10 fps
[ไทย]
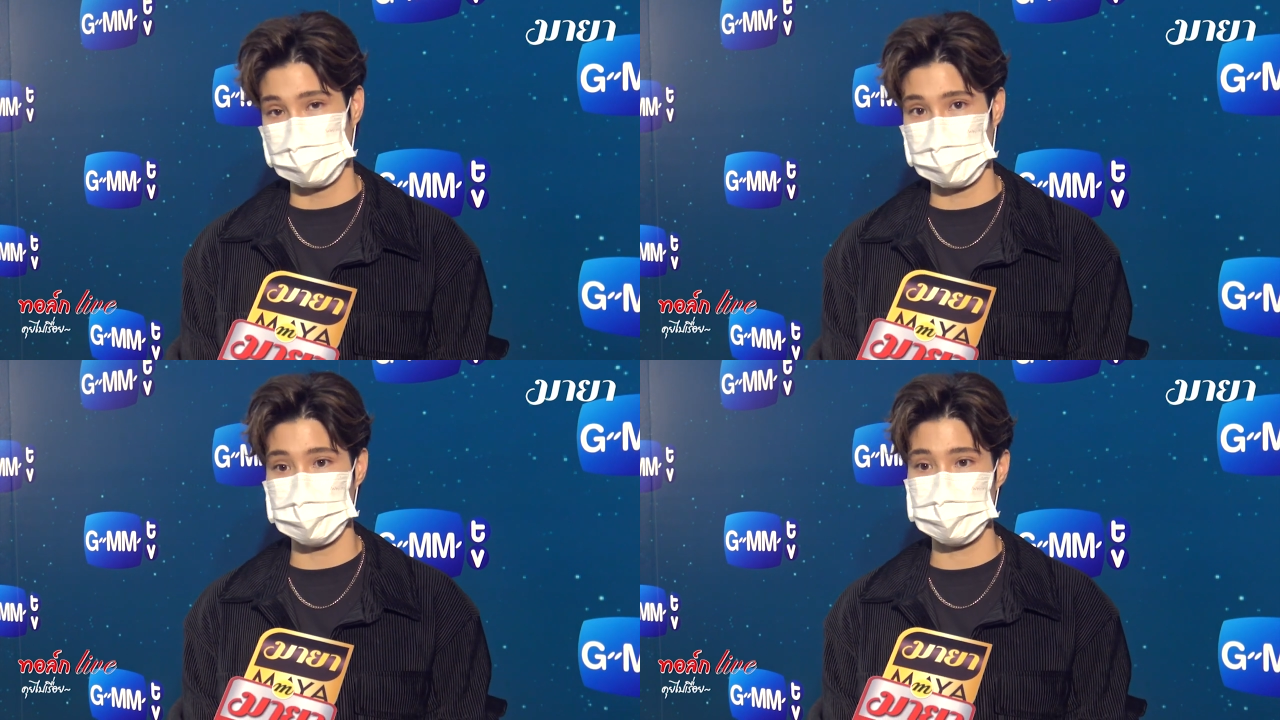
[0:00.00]

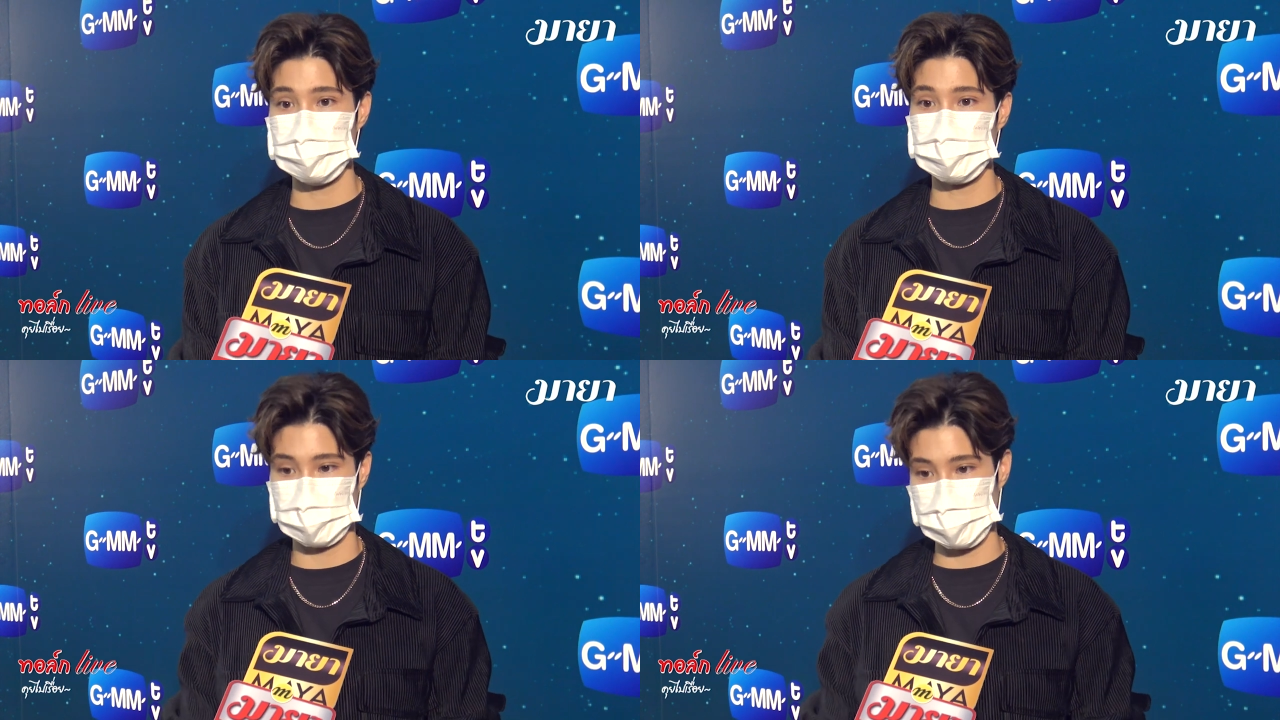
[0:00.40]
เนาะแล้ว
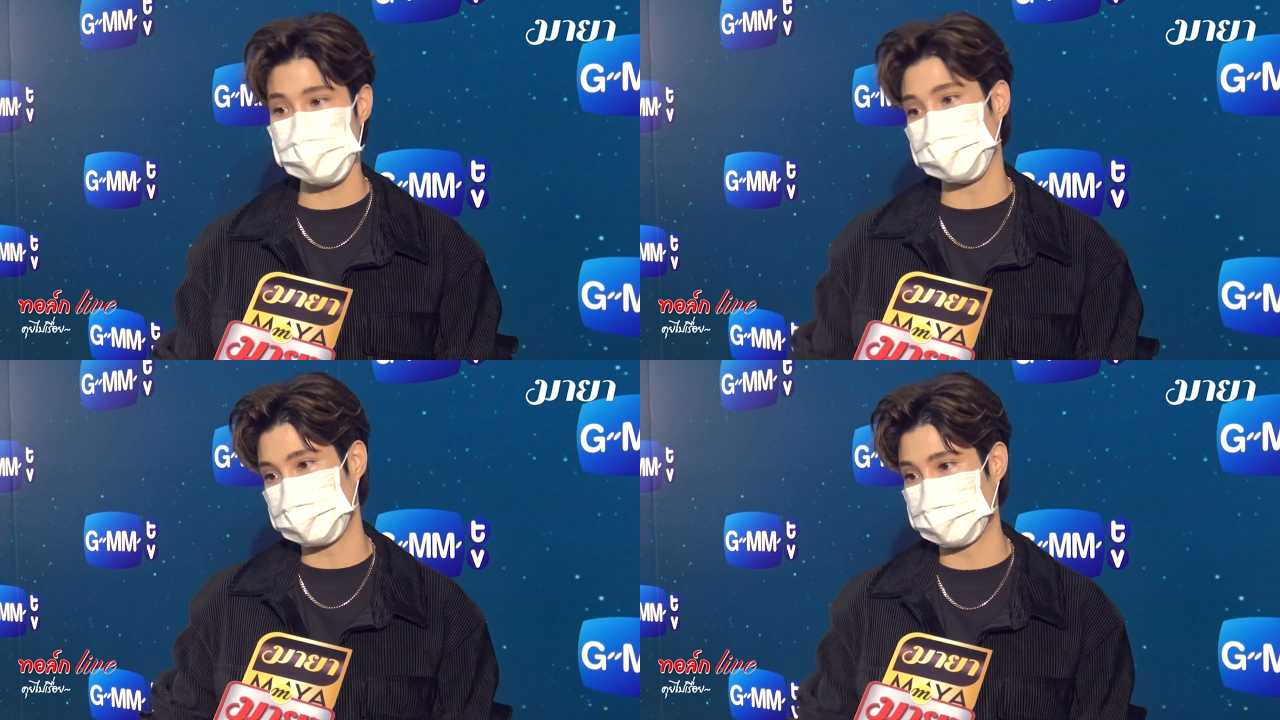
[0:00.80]
ก็คน
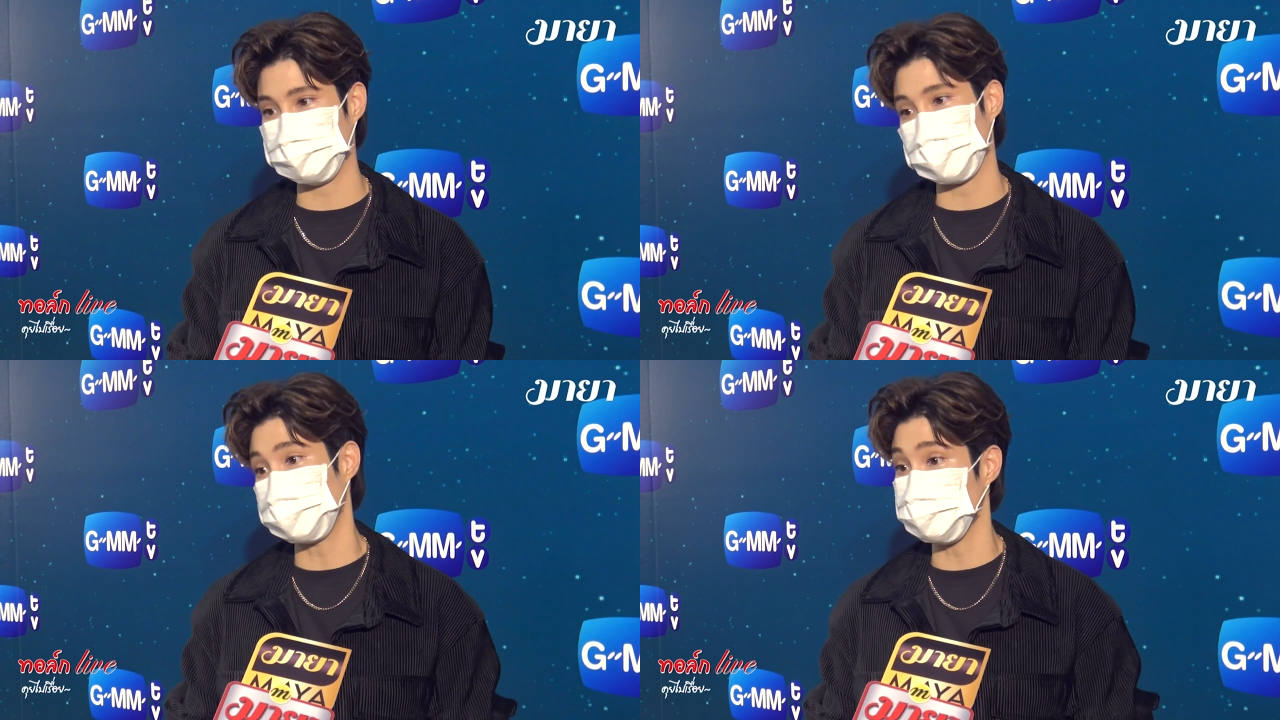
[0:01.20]
ที่อยู่กับเรา
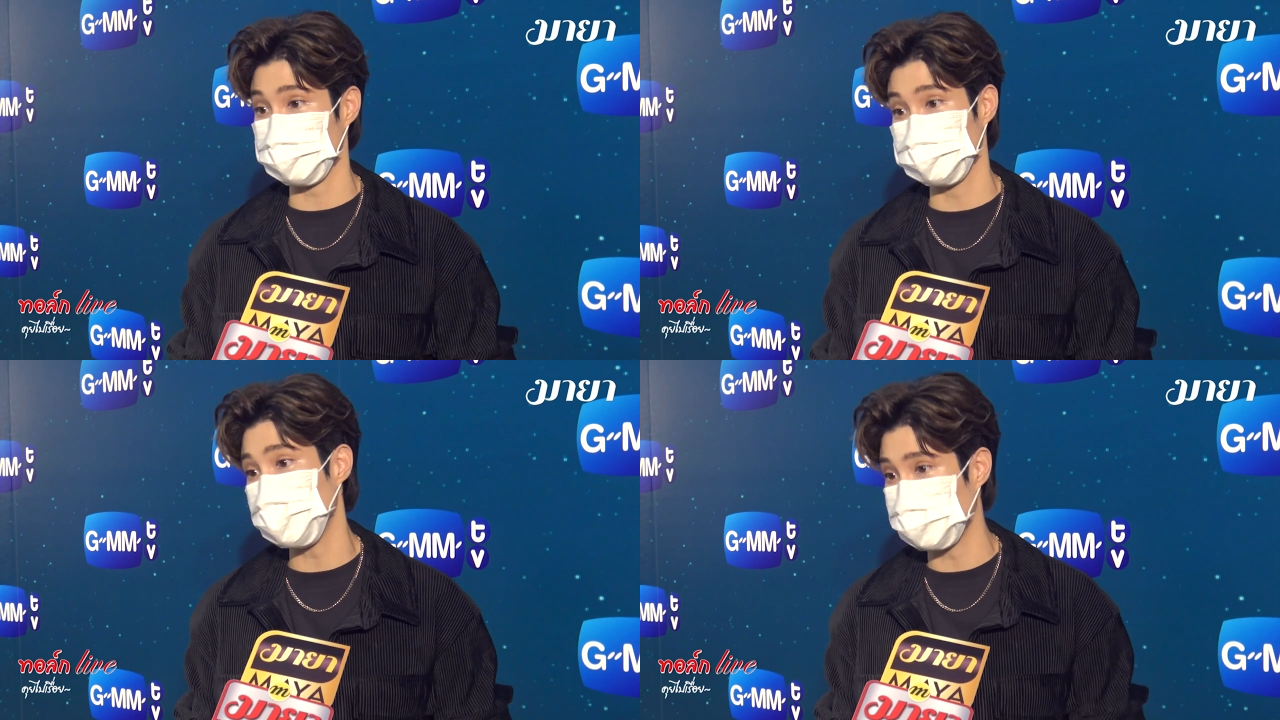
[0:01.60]
สิเขาถึ
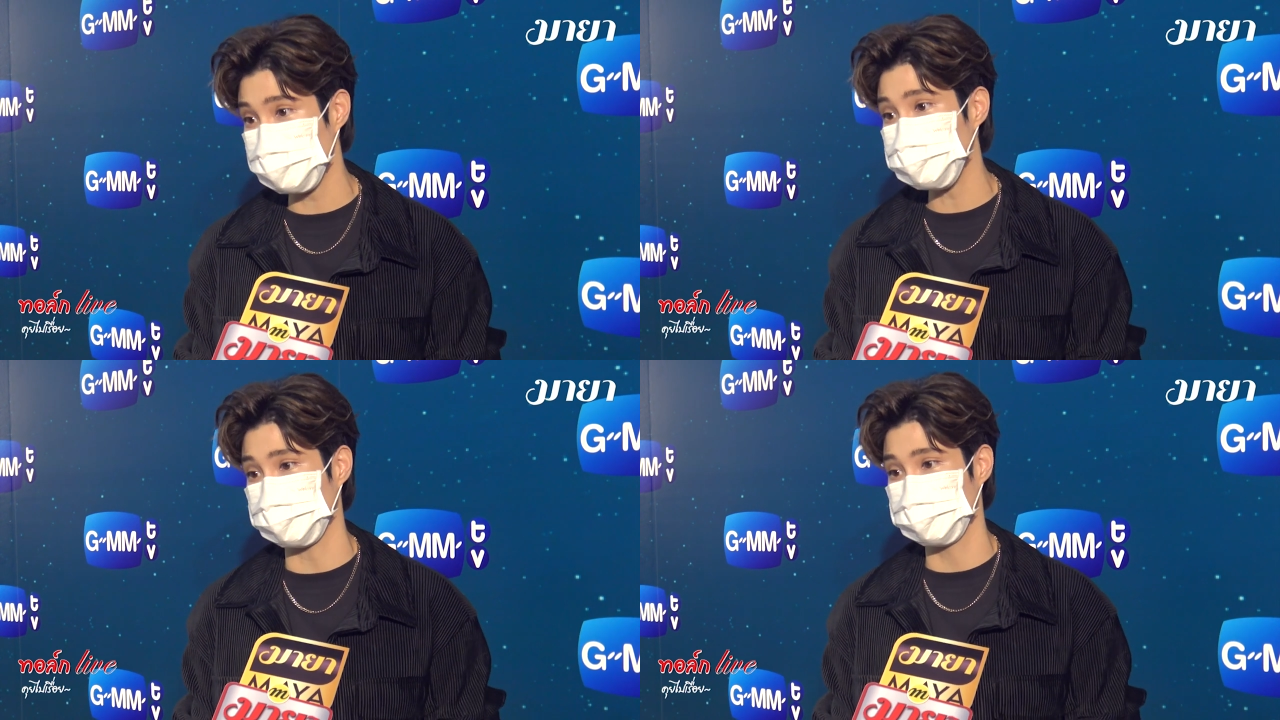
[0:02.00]
งจะรู้เรา
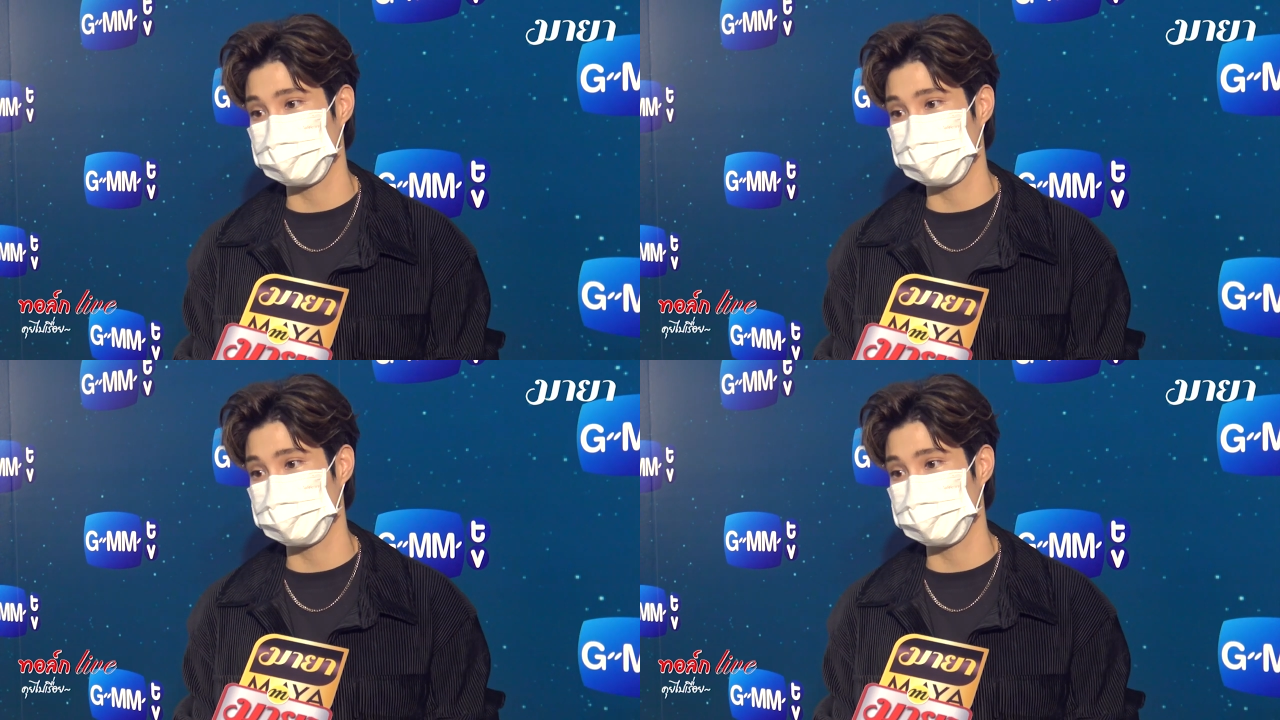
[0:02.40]
ที่สุด